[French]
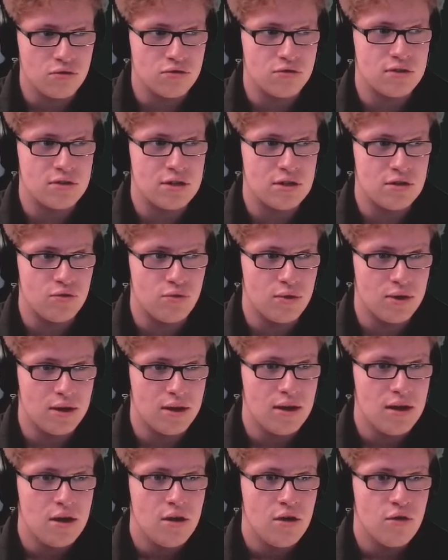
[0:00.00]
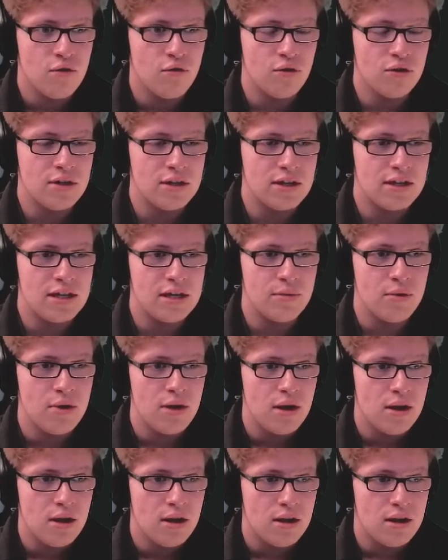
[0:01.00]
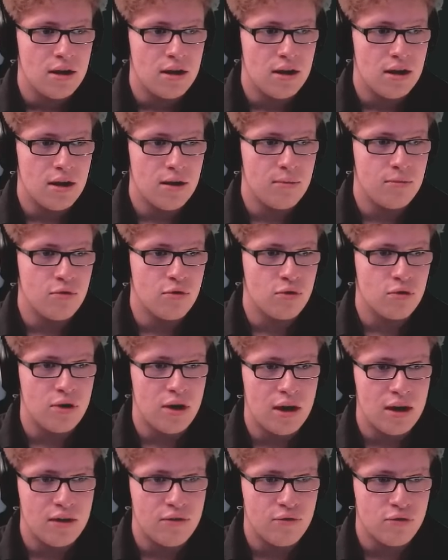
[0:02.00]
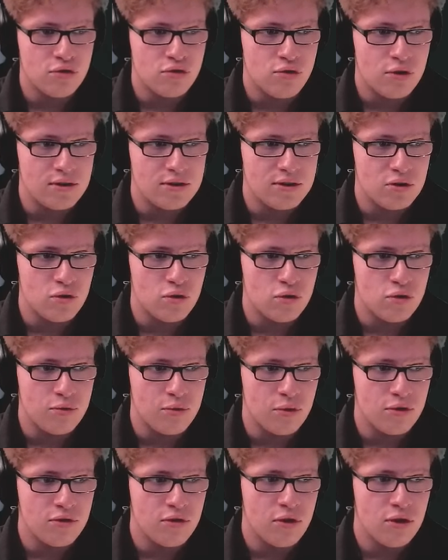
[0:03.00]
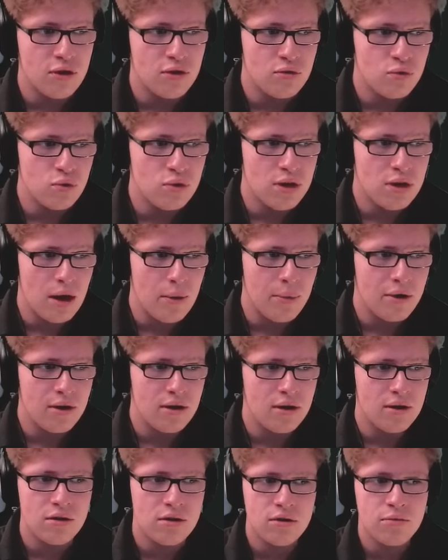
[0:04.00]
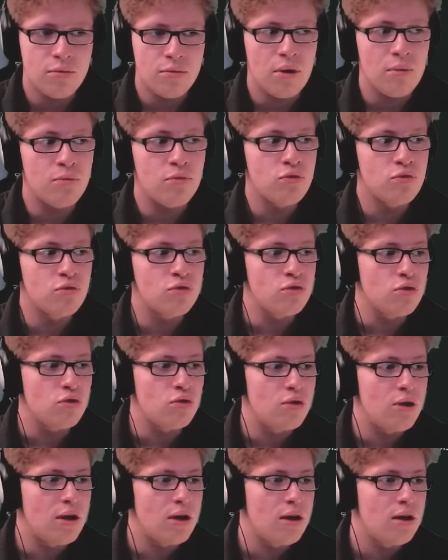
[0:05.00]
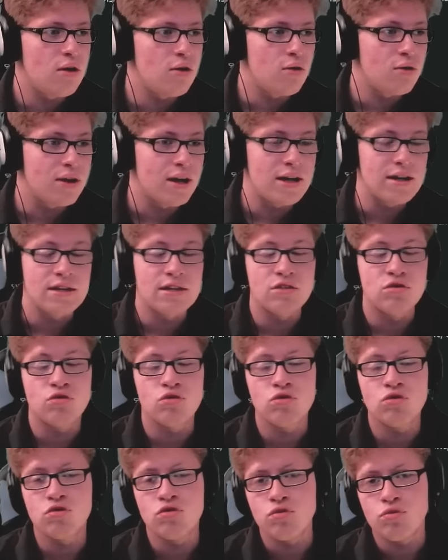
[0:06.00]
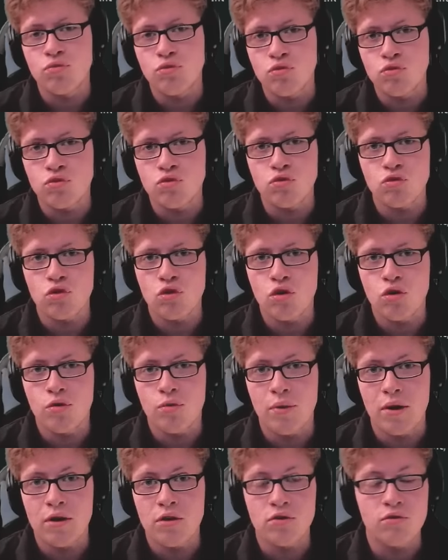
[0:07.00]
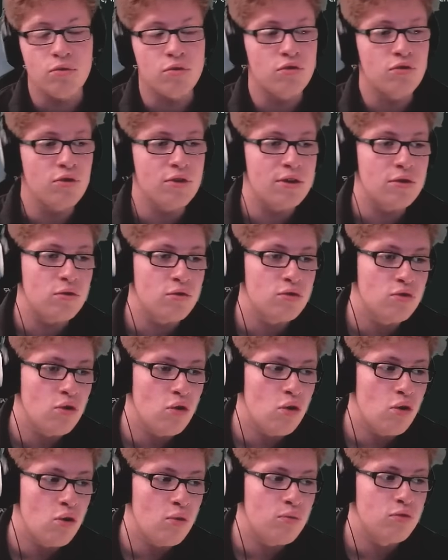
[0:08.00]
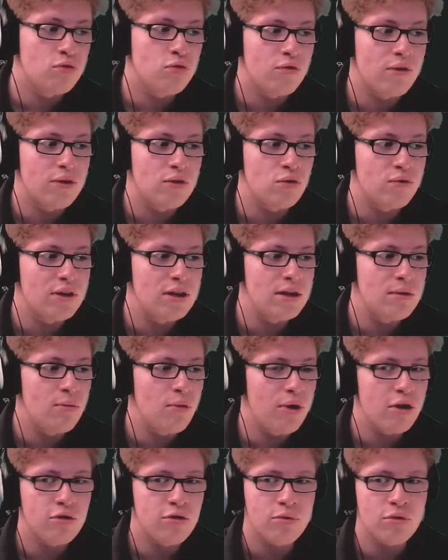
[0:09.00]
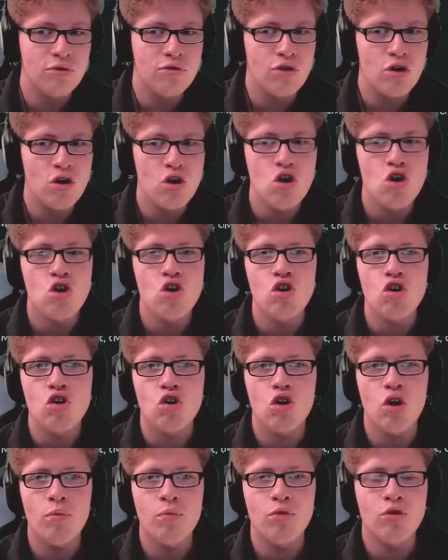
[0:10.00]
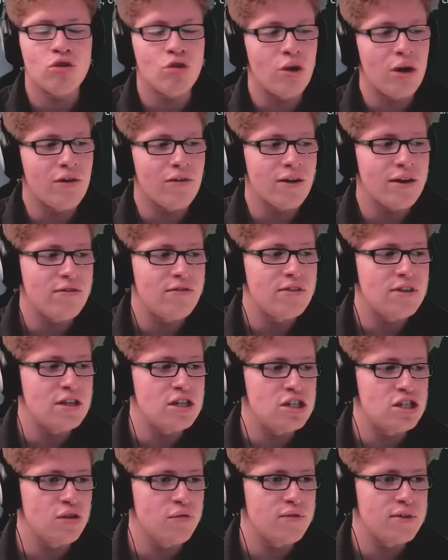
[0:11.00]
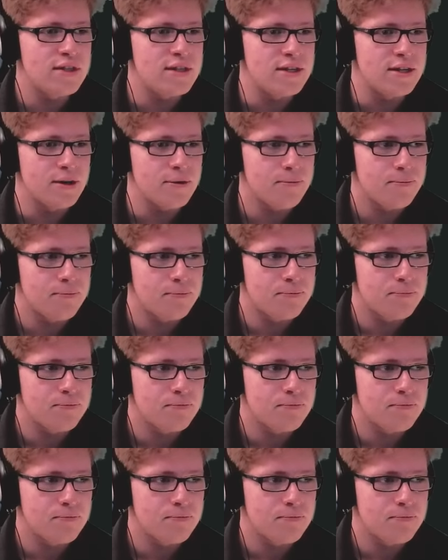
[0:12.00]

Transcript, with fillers: constituer votre équipe. donc là, il faut choisir le sponsor et tout. Et après, bah, plus on, a, on gagne des choses, plus bah, le sponsor est content, plus on va trouver des meilleurs sponsors, comme dans la vraie vie, j'ai envie de dire.